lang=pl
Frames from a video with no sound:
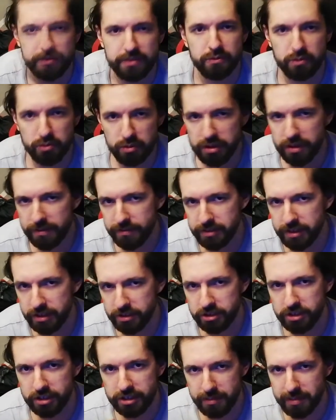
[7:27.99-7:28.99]
Trójki w
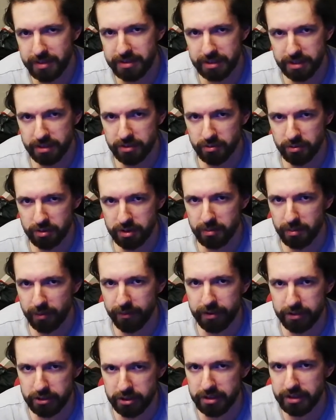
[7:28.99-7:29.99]
sensie niemieckie trójki, bo
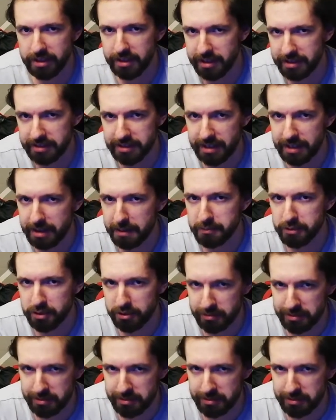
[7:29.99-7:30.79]
wiecie, jedynka jest najlepsza,